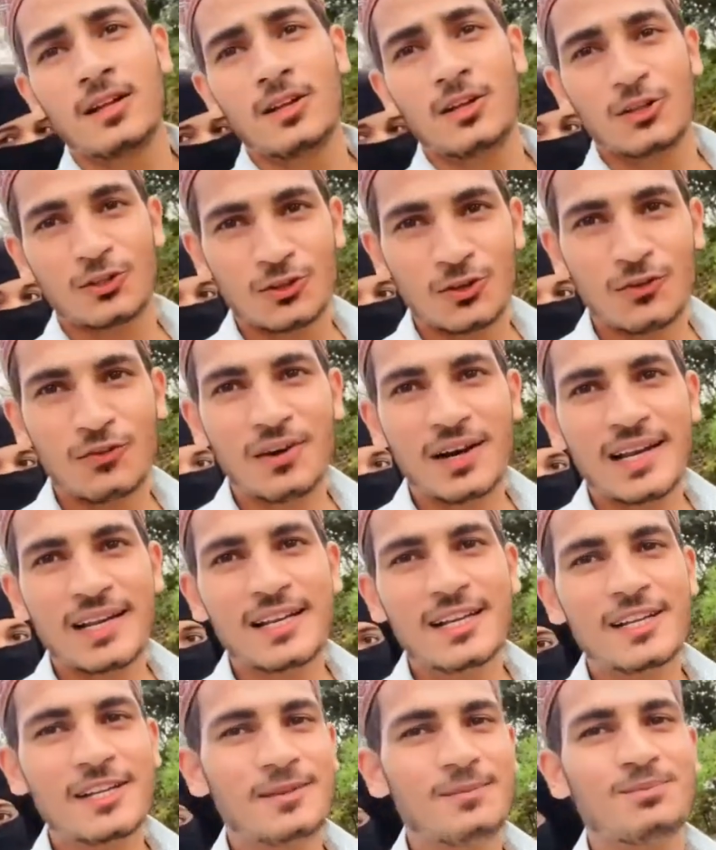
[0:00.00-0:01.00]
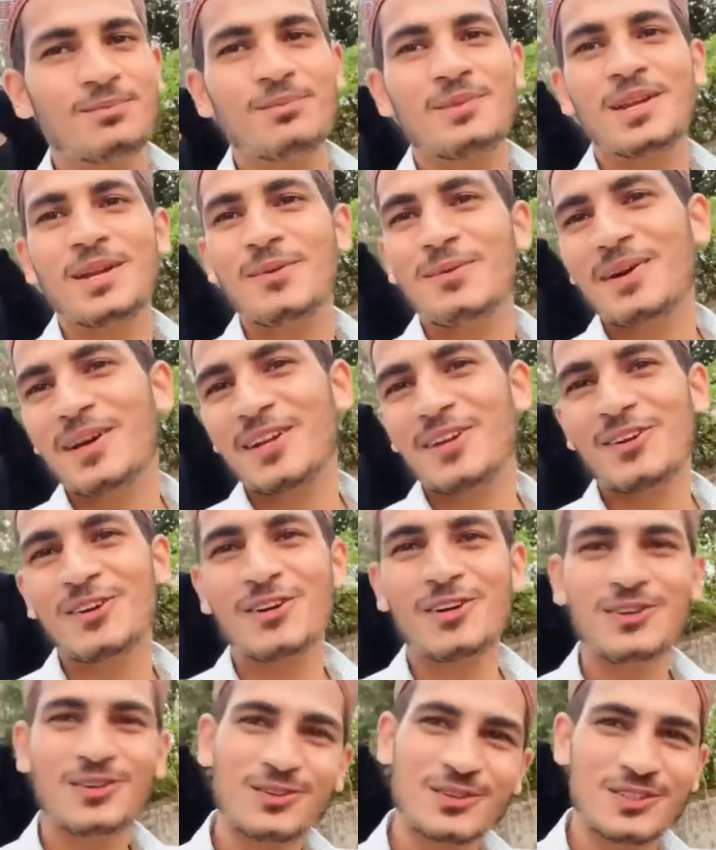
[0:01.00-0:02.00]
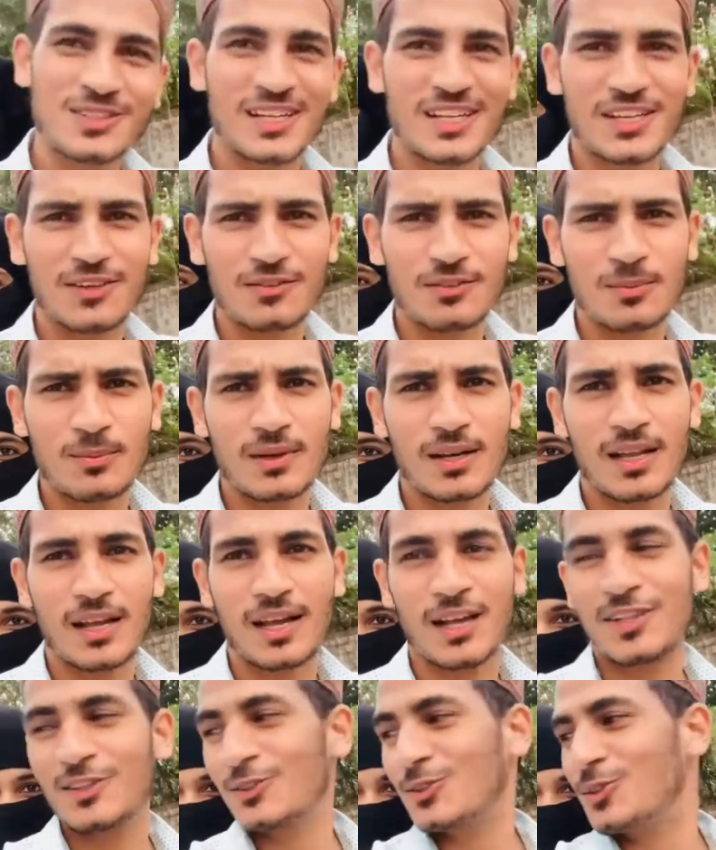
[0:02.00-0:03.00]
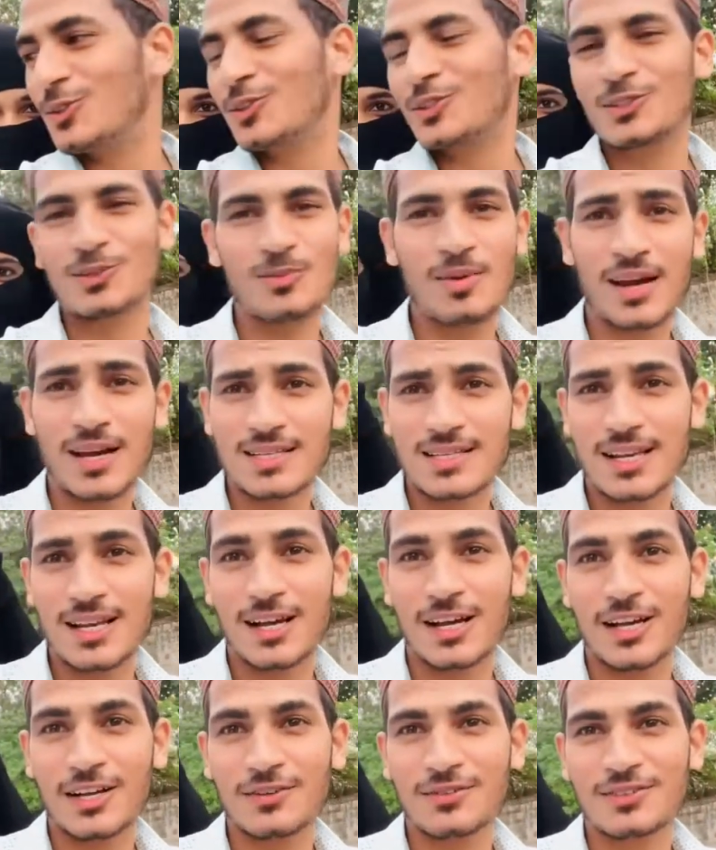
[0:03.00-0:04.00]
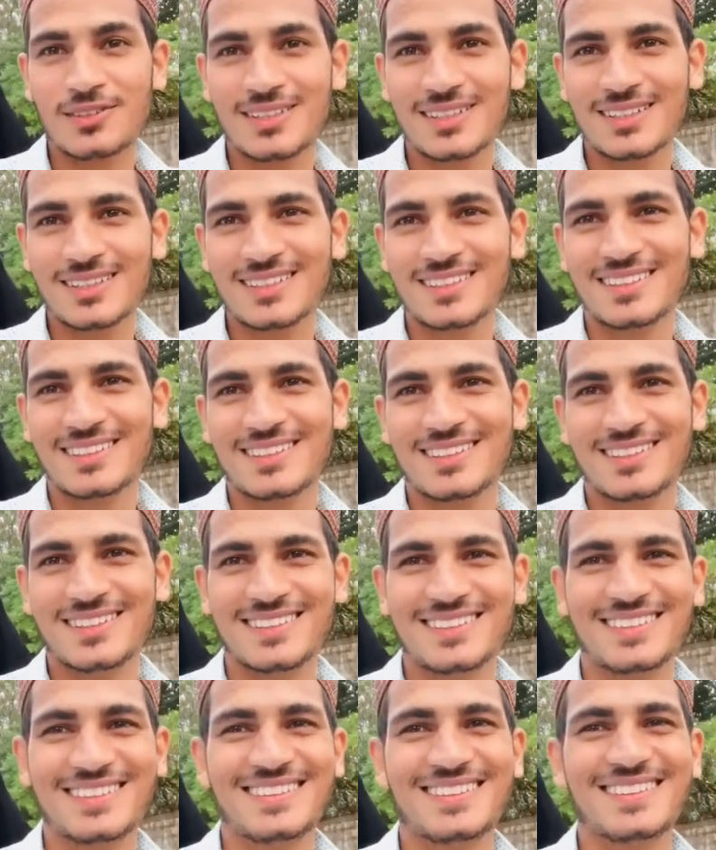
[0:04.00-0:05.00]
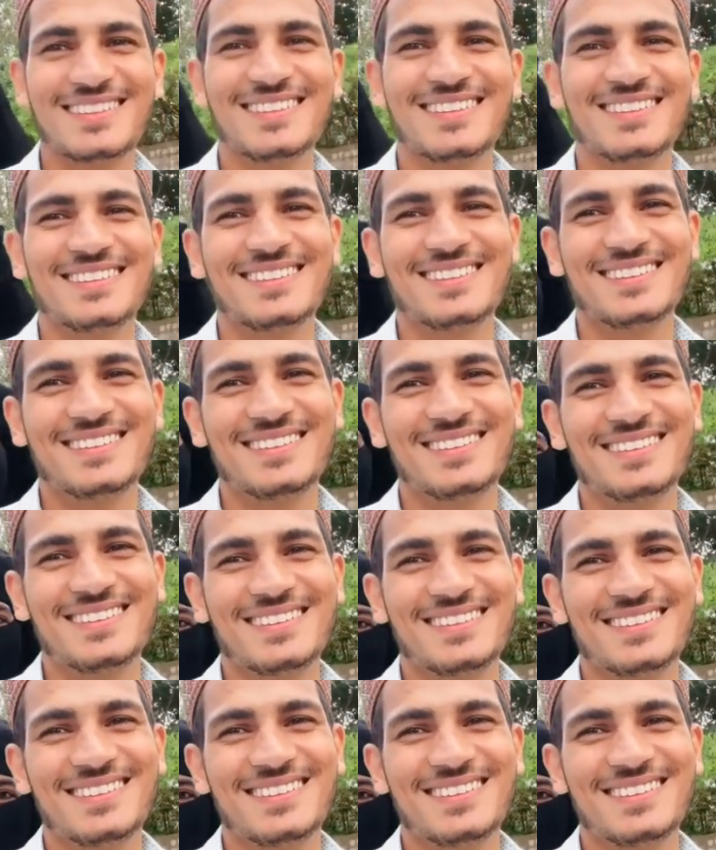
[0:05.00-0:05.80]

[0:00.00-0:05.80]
तो फाइनली मेरे बहन को उसका गिफ्ट मिल गया तो तुम्हें कैसा लगा गिफ्ट बहुत अच्छा लगा शुक्रिया